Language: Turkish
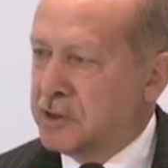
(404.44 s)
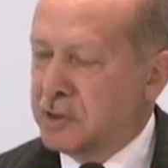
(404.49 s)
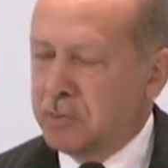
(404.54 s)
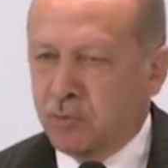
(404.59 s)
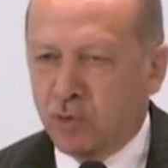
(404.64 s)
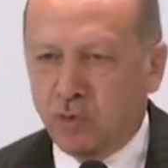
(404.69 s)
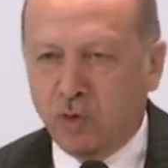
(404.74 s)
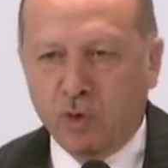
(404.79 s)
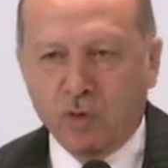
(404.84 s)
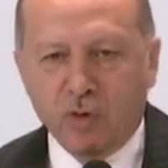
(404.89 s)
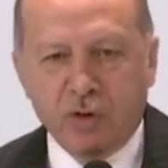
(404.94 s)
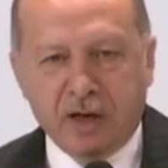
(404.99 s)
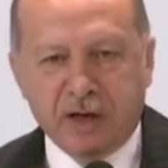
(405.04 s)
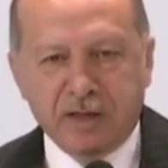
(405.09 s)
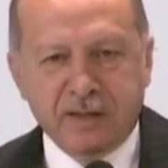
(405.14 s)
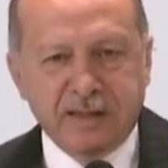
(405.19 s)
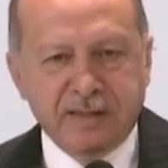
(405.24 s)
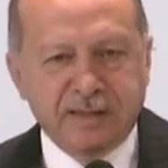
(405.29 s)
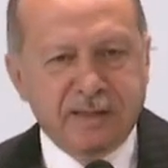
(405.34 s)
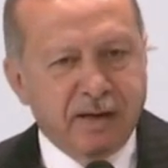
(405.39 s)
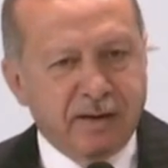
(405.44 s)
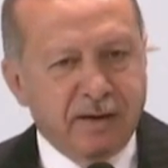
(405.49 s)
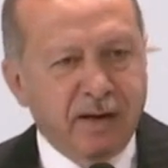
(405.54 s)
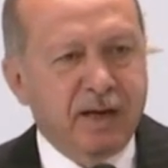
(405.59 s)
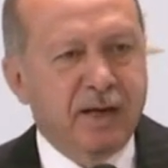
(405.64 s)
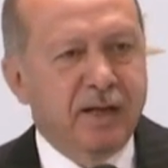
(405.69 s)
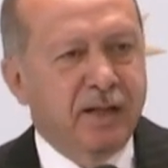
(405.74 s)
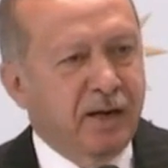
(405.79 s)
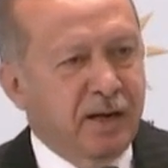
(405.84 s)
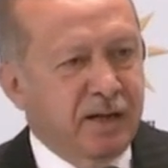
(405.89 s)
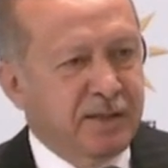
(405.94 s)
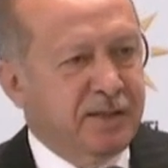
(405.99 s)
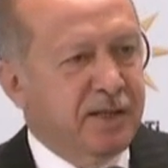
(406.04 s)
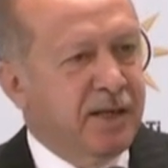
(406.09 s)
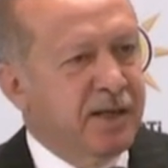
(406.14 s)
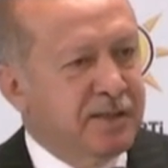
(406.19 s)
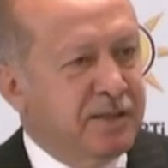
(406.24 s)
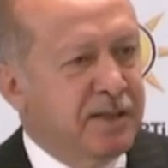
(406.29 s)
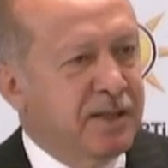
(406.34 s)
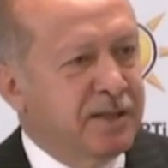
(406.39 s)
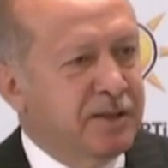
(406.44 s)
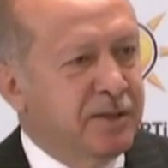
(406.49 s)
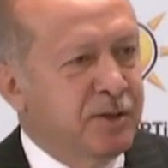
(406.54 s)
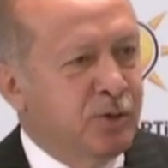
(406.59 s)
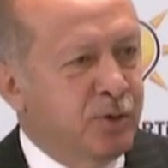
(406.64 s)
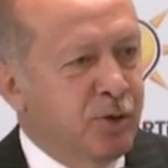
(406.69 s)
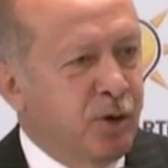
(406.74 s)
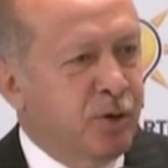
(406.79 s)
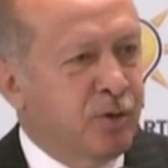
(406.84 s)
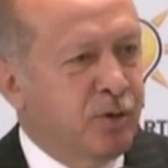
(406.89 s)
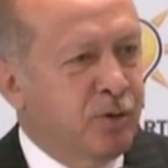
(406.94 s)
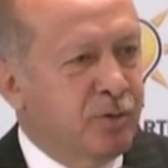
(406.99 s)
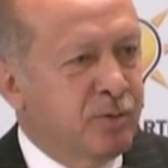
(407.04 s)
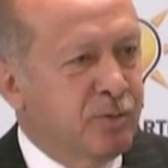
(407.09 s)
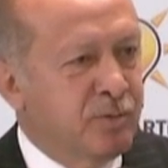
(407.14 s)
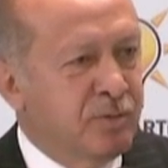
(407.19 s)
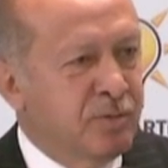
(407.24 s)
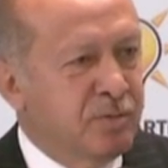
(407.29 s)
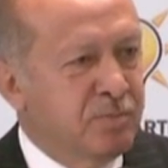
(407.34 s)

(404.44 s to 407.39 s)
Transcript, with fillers: Sizin bu konularda zerre kadar hassasiyetiniz yok.